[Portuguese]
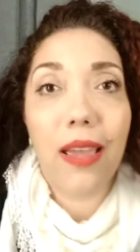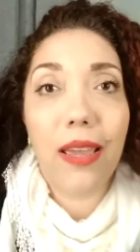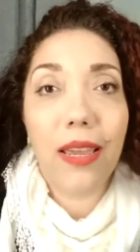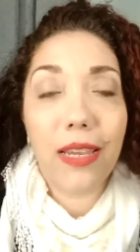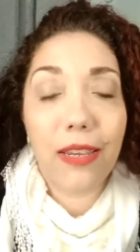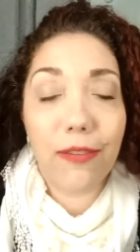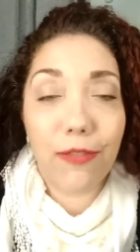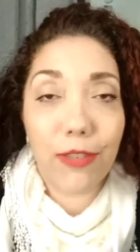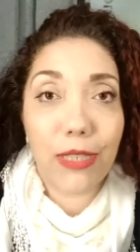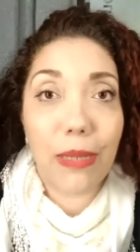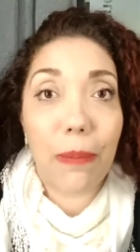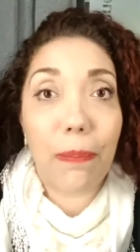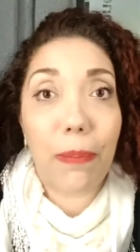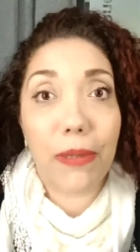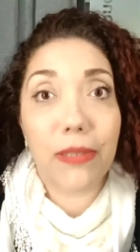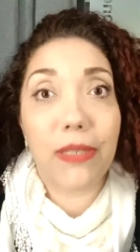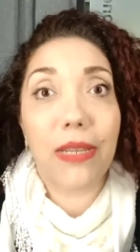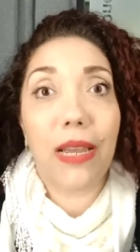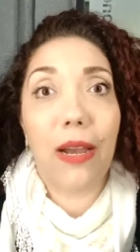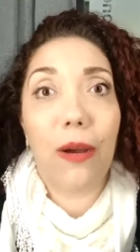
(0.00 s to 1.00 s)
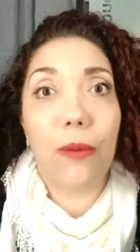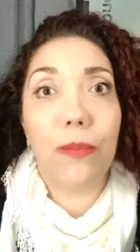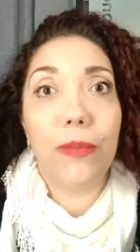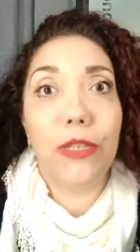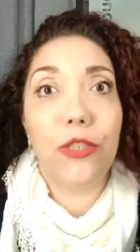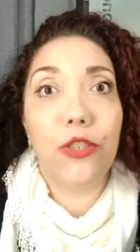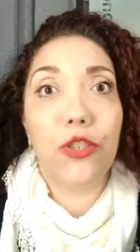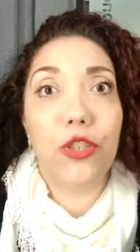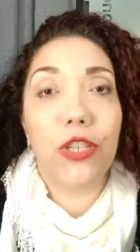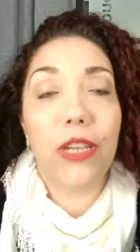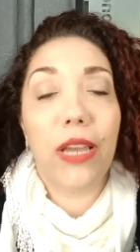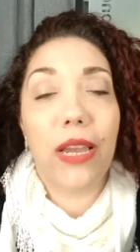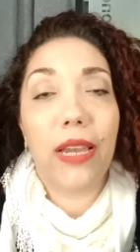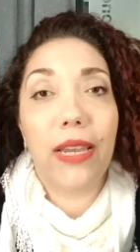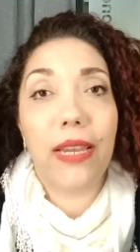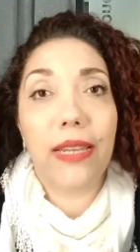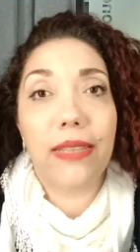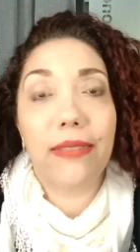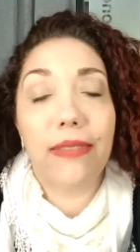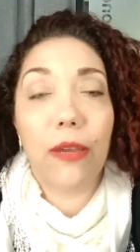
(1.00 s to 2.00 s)
e que você possa realmente
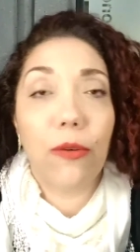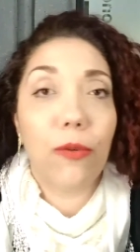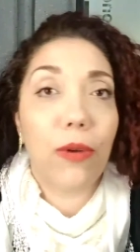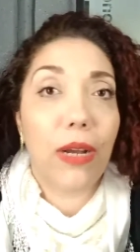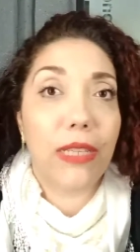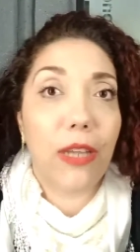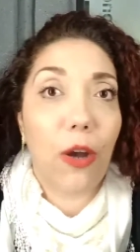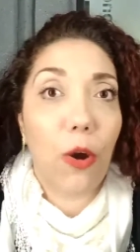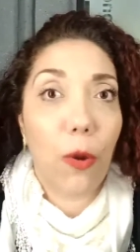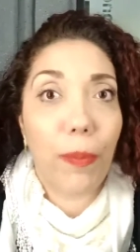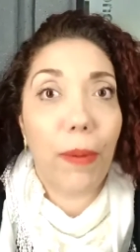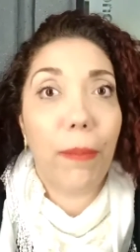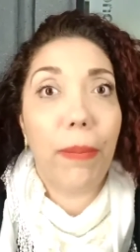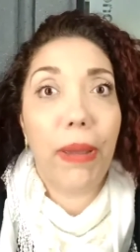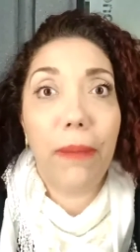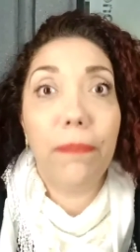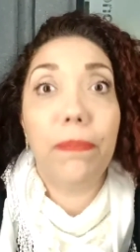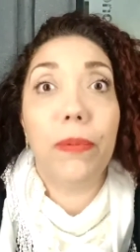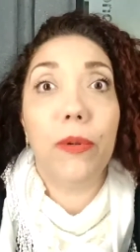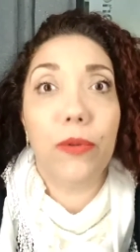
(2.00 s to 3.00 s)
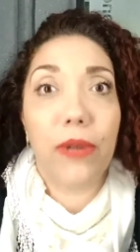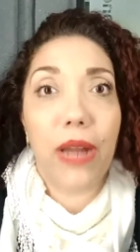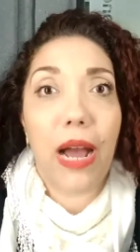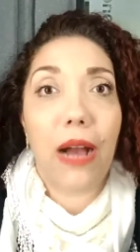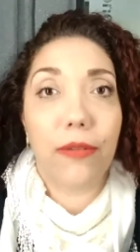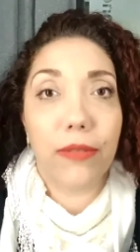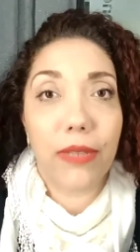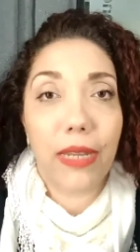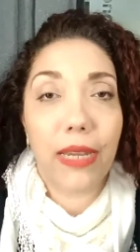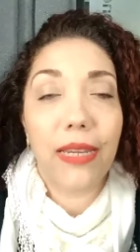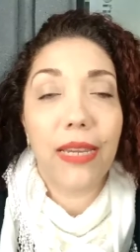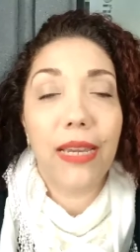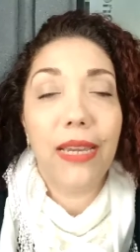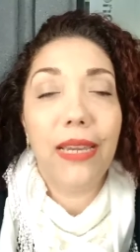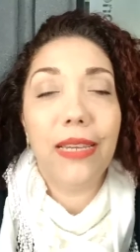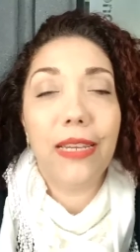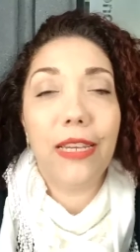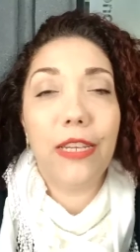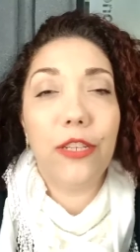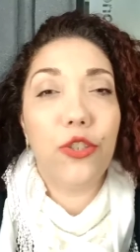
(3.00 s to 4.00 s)
é, ter um guarda-roupa bem plural, né?
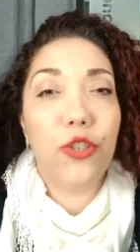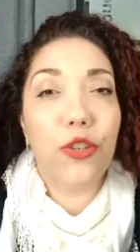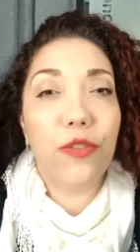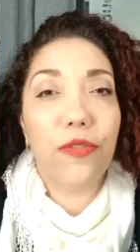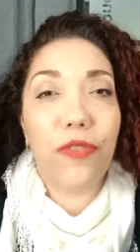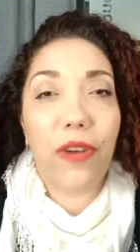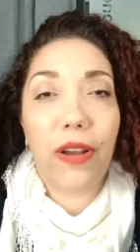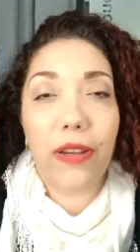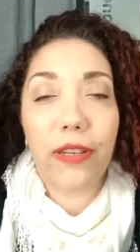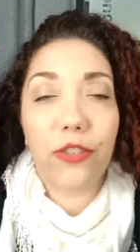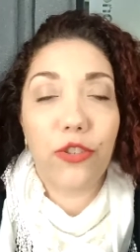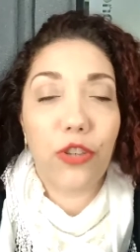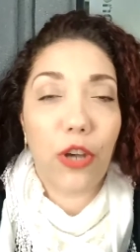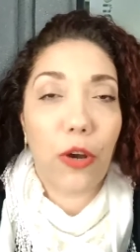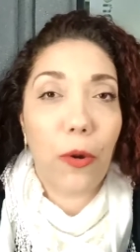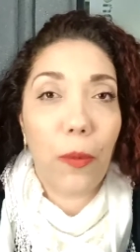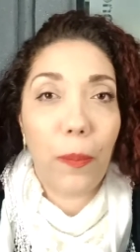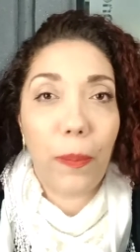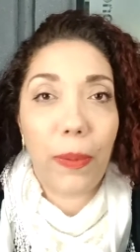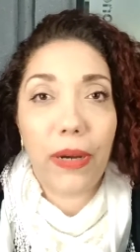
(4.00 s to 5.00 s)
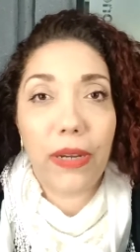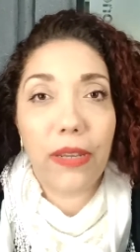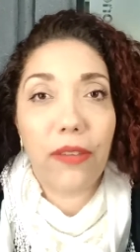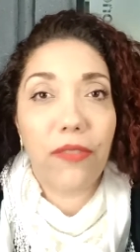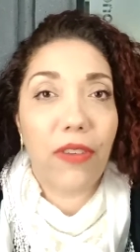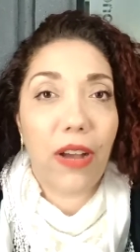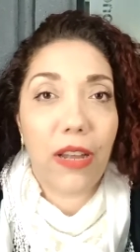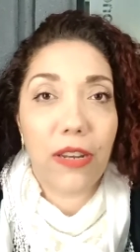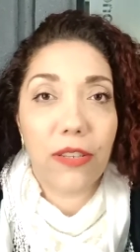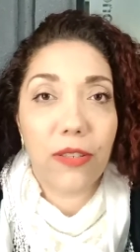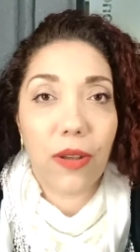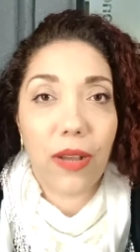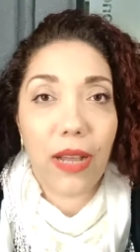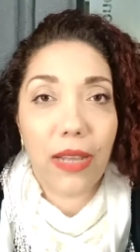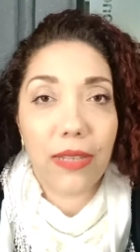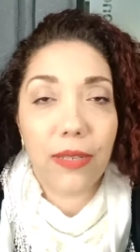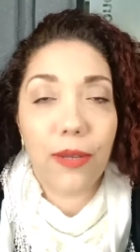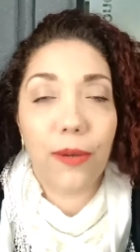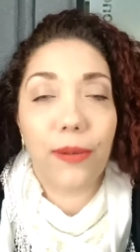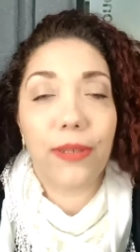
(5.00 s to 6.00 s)
Que te, que te acompanhe em várias
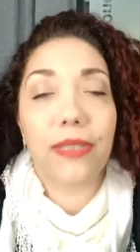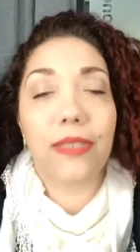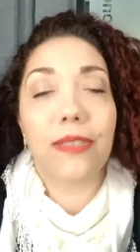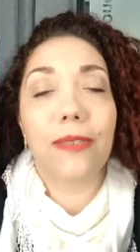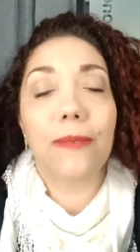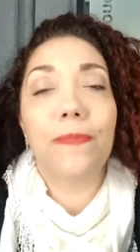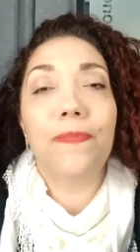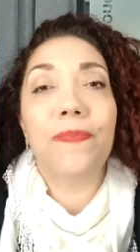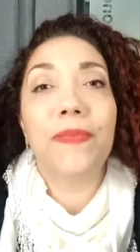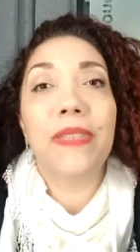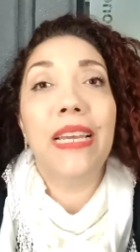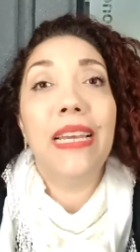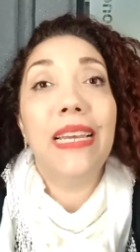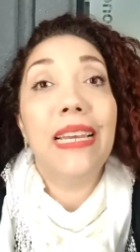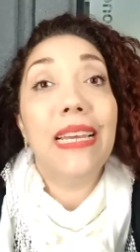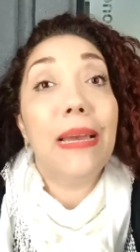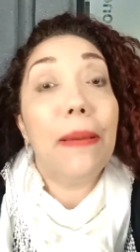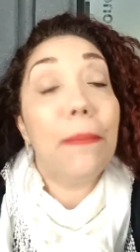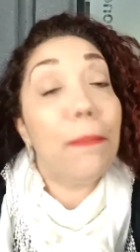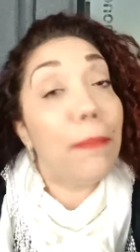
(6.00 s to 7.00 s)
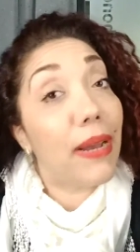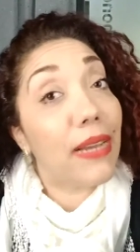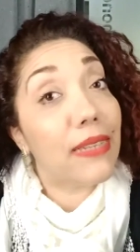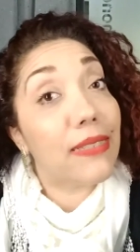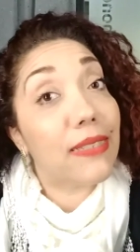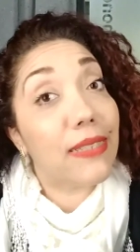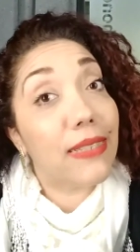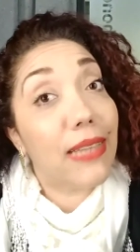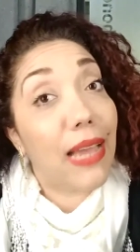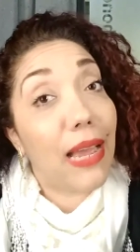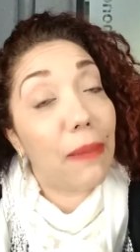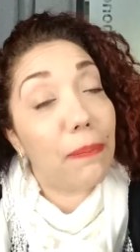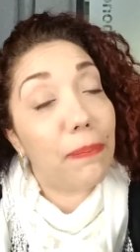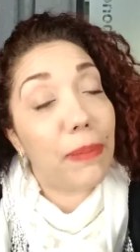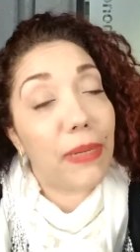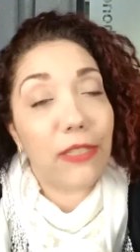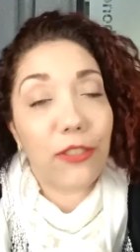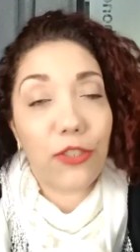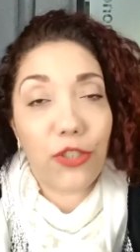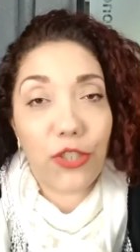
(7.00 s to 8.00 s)
ocasiões. Mas se de
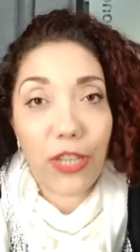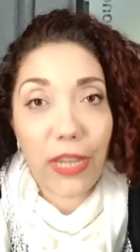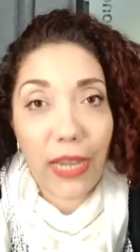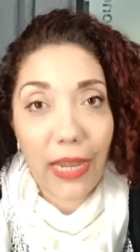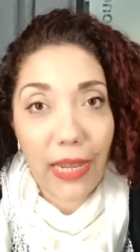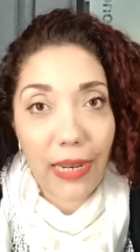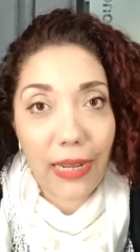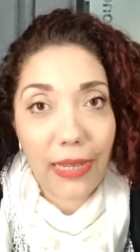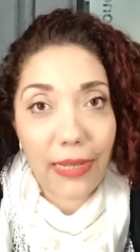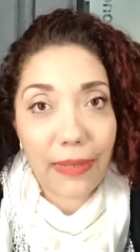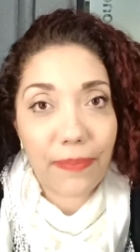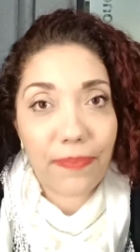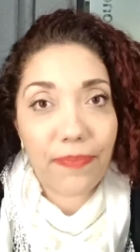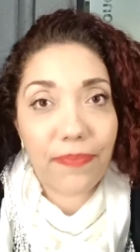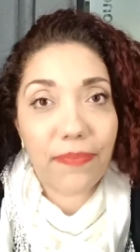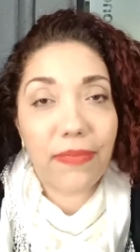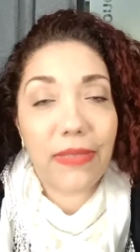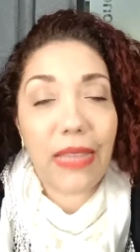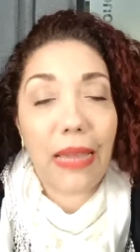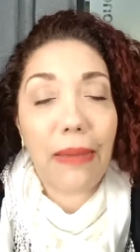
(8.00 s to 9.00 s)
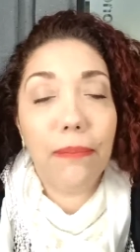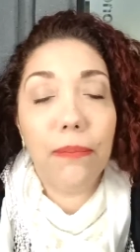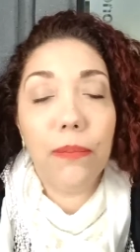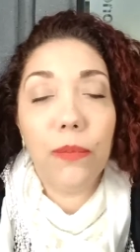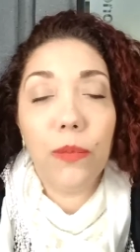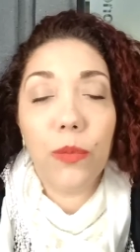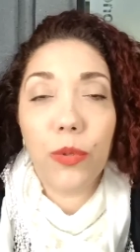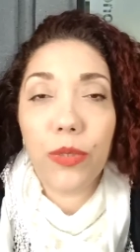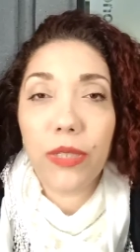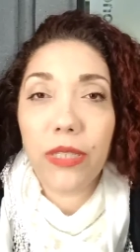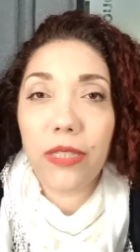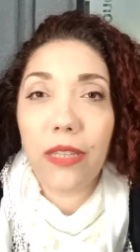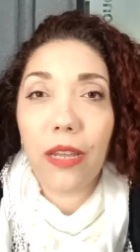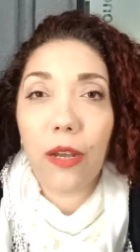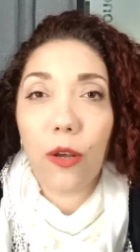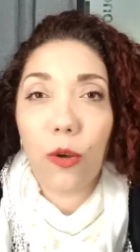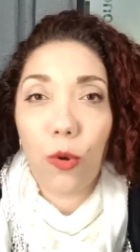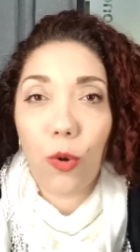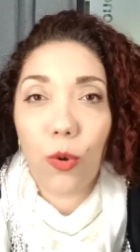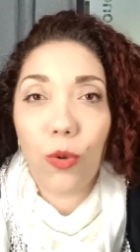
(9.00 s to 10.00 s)
repente ele tem muita
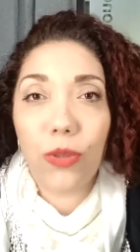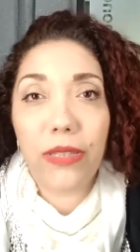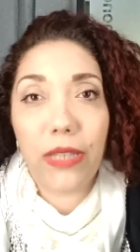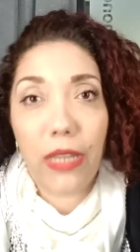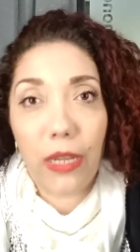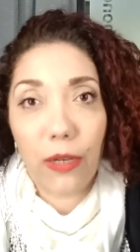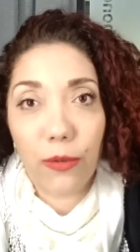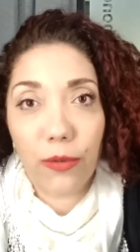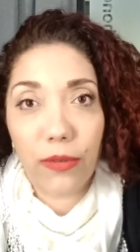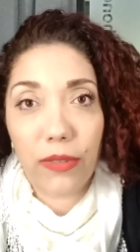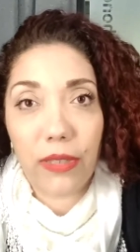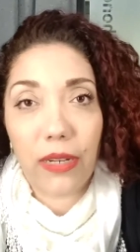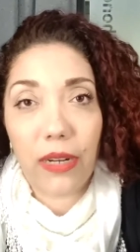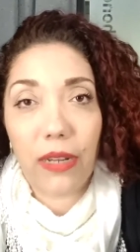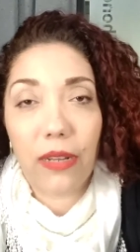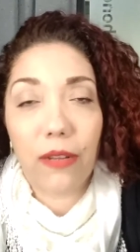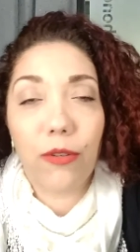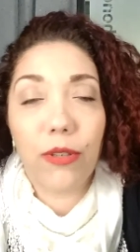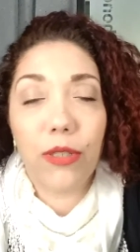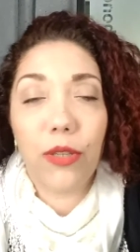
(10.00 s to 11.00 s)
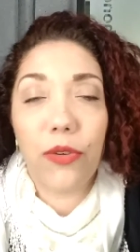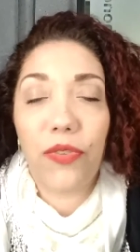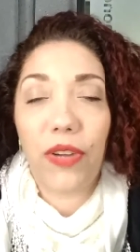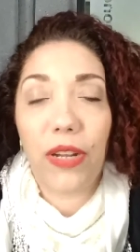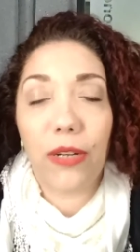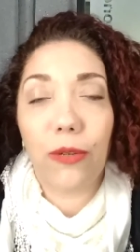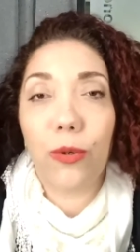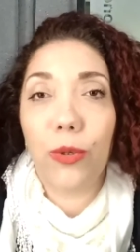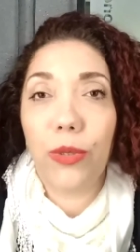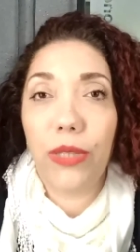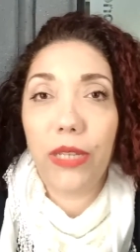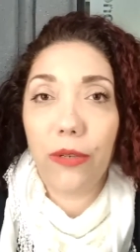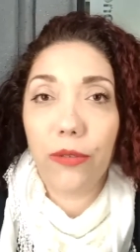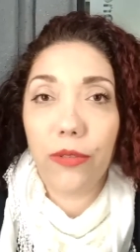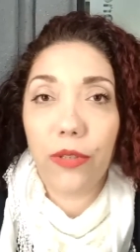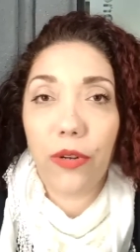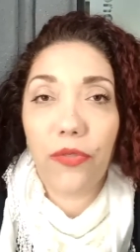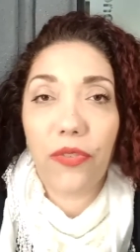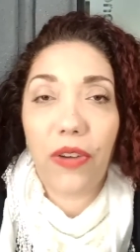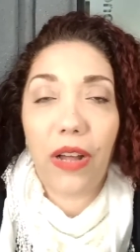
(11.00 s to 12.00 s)
cor neutra, quando eu falo cor
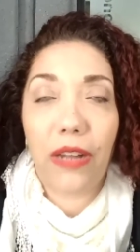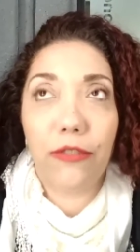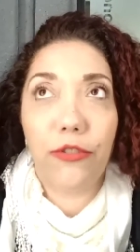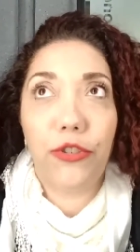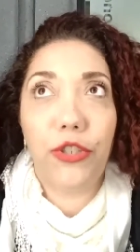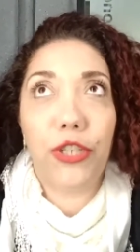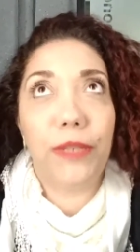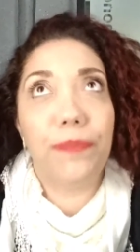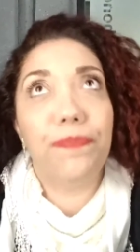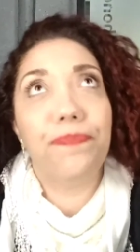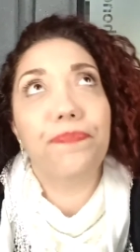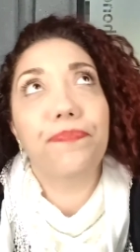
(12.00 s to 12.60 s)
neutra, eu falo de